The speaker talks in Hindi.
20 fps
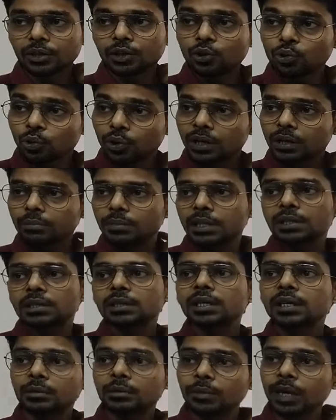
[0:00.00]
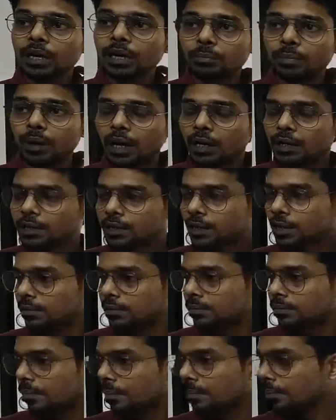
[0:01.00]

यूरिन बनता है हमारे ब्लड से